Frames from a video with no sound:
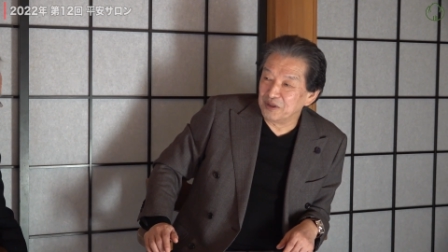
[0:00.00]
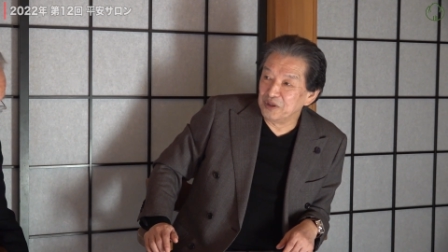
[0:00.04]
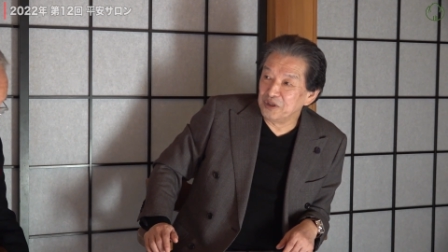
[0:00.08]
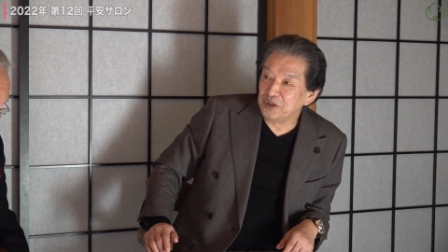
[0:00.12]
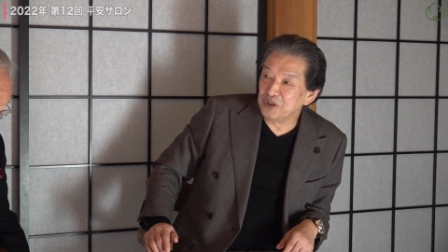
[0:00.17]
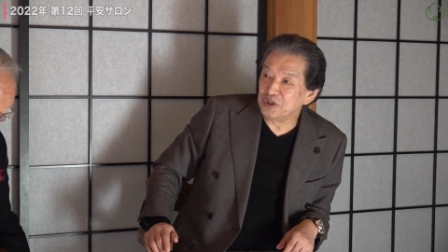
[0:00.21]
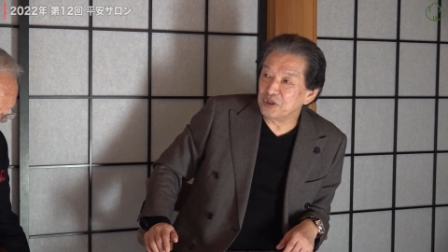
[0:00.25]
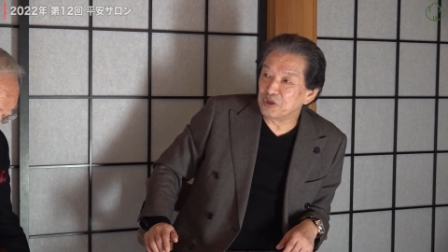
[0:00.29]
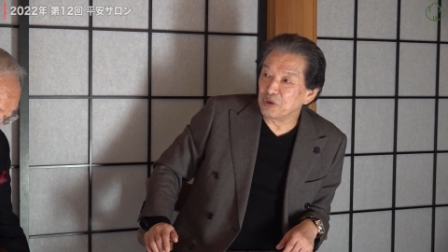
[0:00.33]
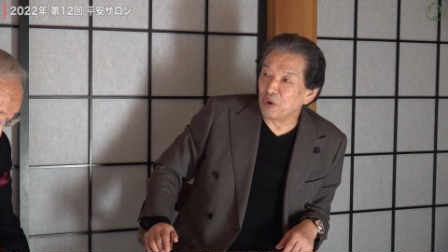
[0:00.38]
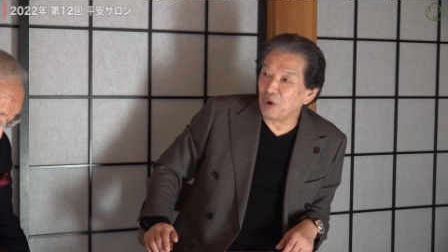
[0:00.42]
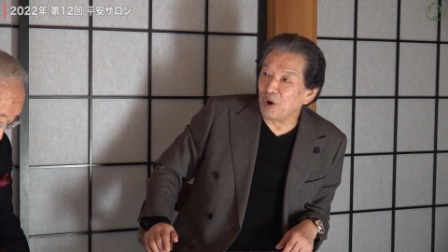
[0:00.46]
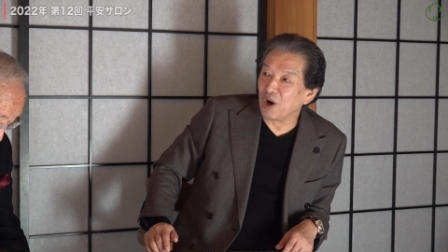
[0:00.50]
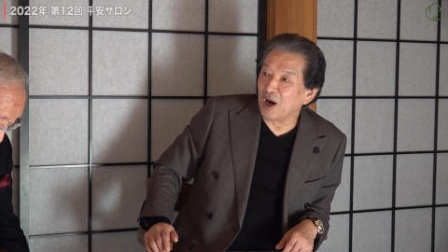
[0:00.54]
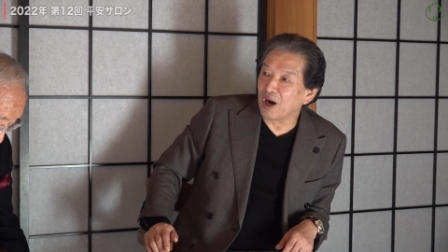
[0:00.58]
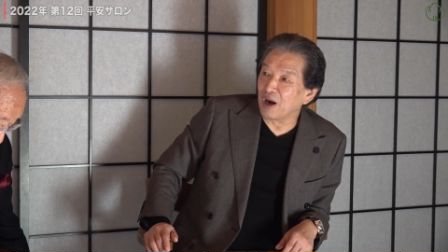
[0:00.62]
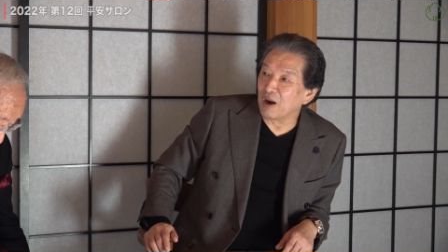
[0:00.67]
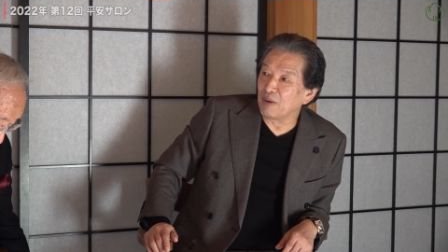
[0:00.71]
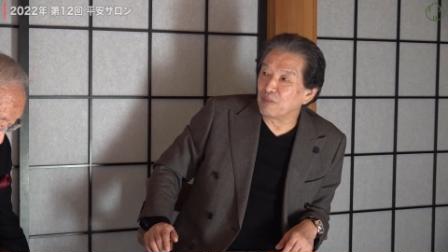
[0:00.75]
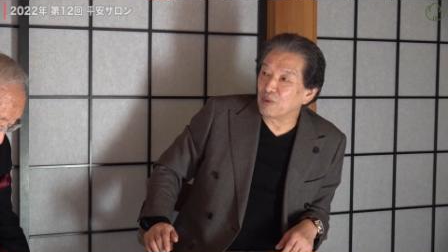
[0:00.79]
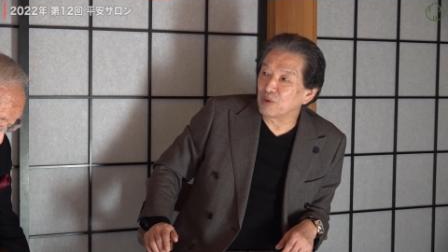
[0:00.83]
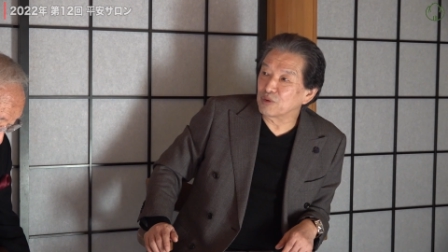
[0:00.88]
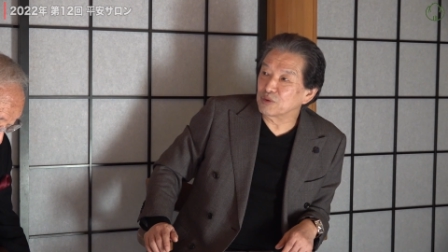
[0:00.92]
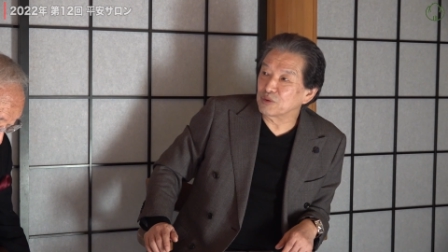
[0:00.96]
印象派
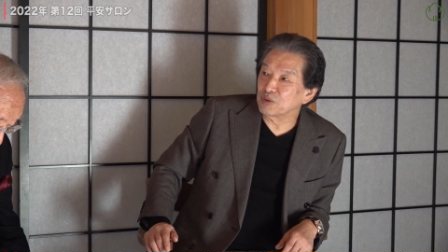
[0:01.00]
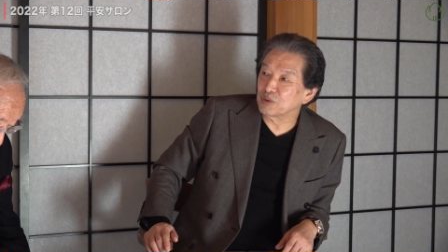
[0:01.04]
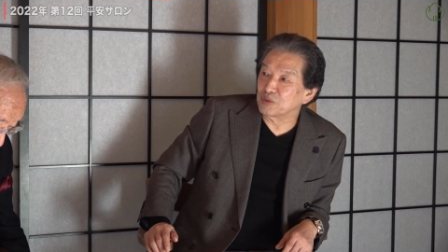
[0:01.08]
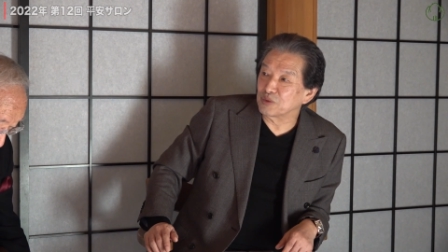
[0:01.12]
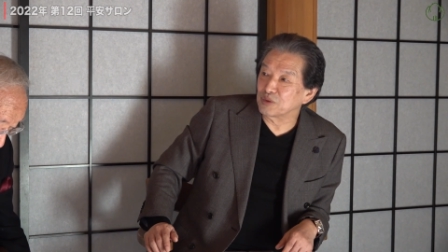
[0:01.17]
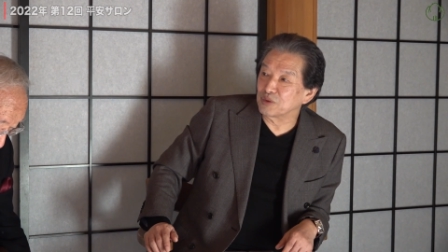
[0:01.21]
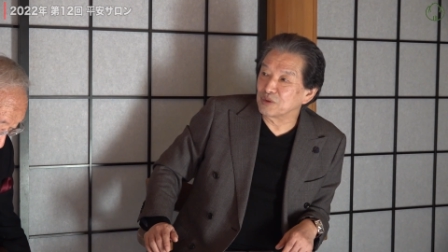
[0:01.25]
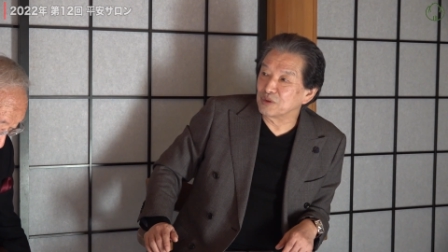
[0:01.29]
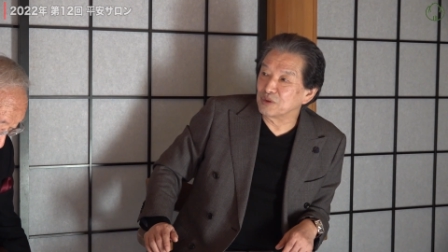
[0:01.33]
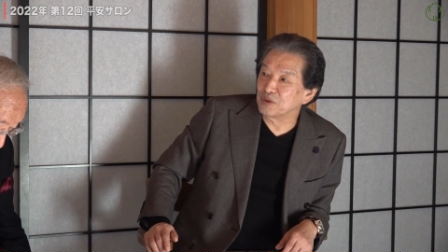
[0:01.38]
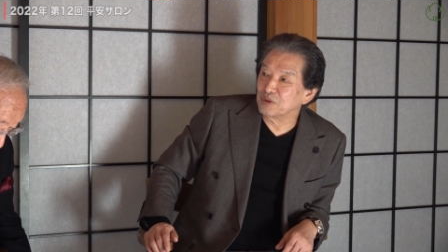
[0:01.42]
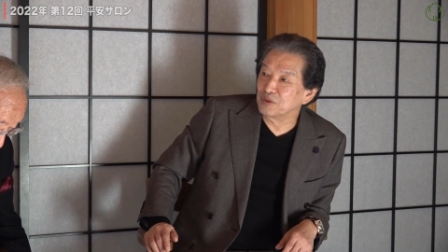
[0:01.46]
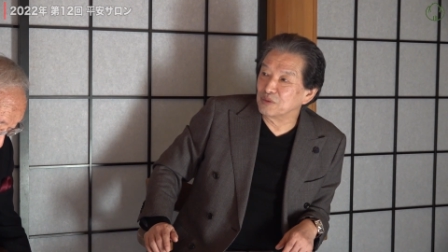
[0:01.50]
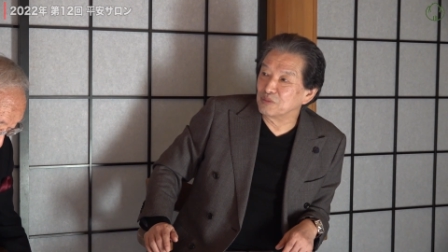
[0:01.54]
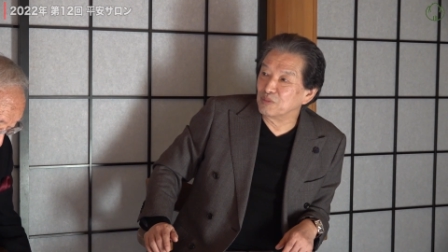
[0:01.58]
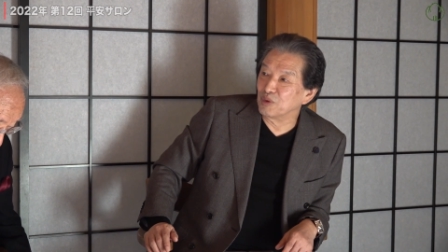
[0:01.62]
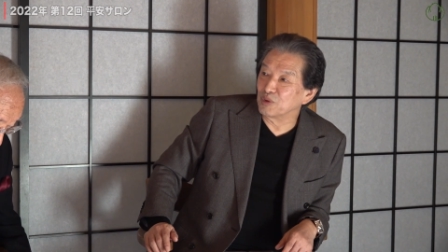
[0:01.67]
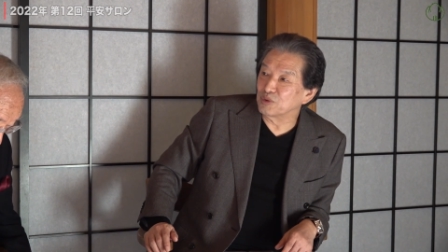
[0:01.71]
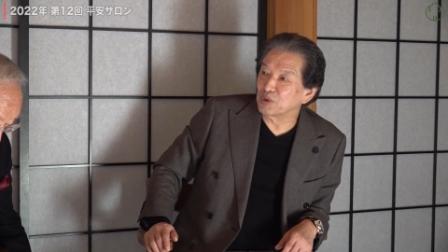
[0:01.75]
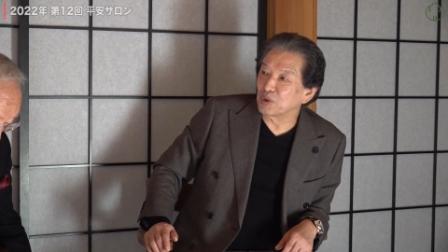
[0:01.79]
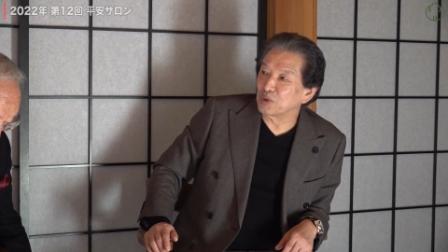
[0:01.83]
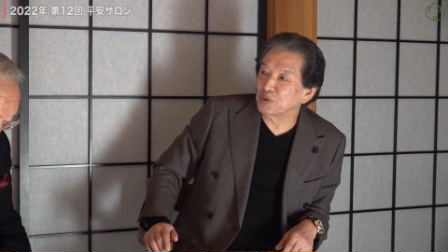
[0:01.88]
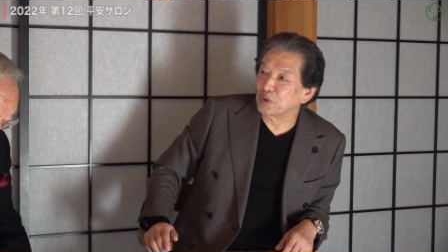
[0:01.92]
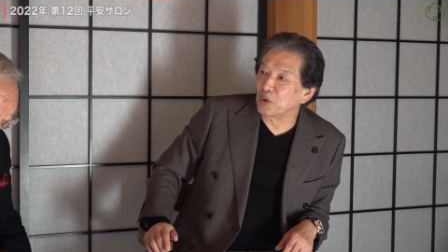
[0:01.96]
がも
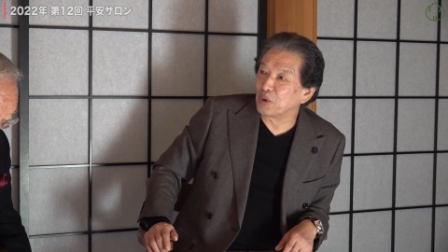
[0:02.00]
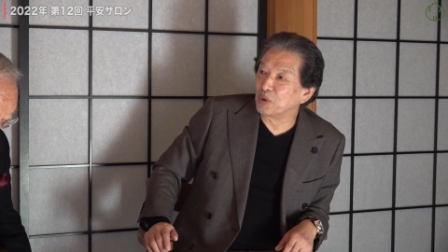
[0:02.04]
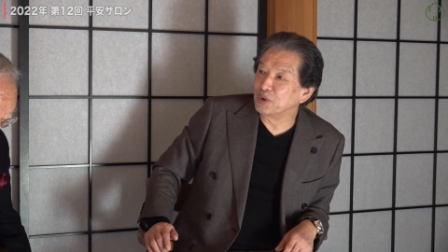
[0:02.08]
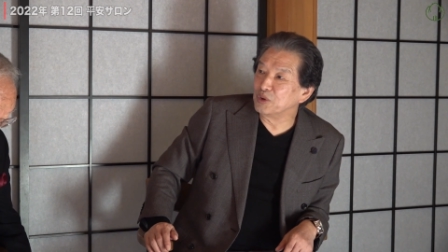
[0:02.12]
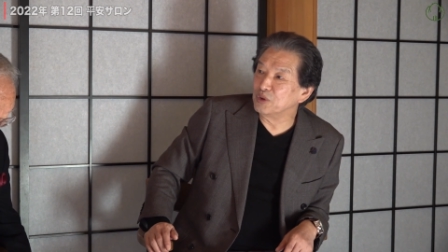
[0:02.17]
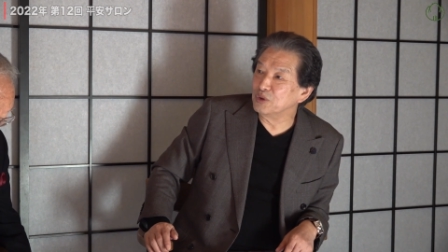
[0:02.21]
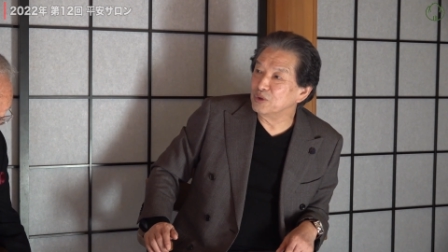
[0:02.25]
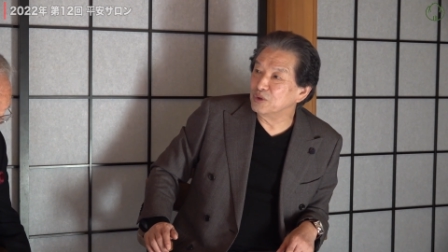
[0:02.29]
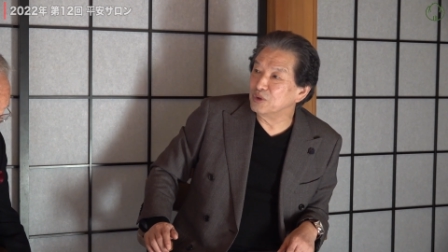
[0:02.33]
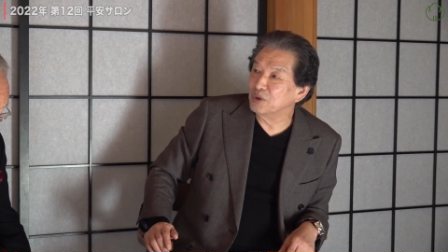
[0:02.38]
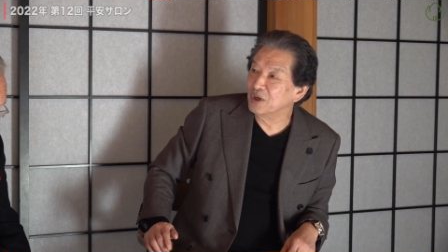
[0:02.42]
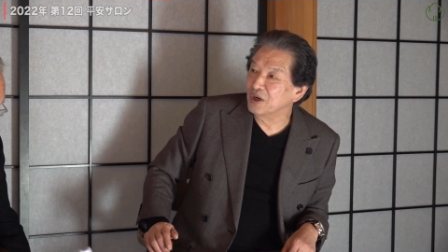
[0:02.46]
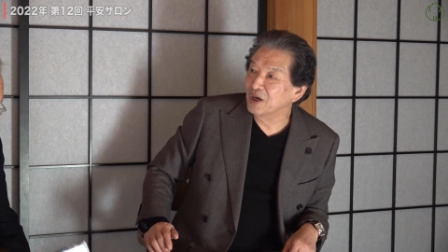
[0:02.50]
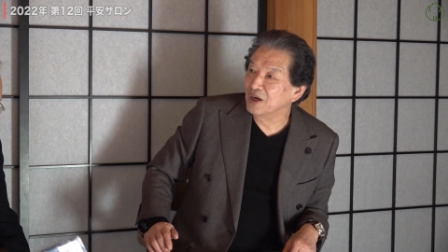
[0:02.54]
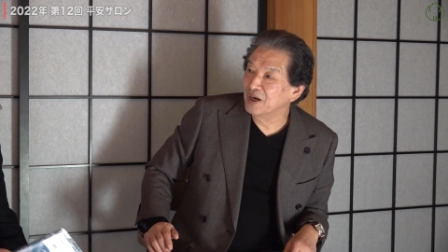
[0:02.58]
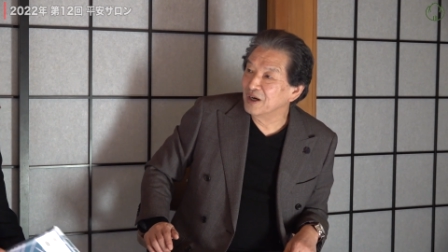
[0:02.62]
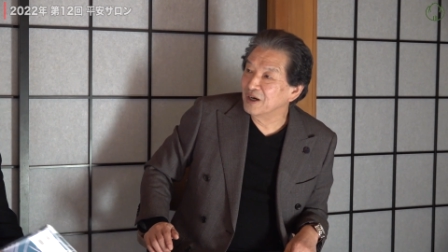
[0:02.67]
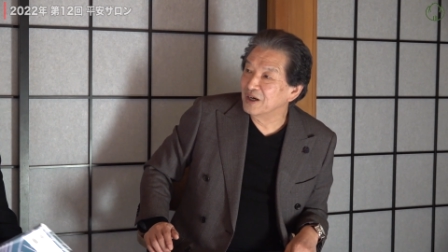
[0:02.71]
もっとどういう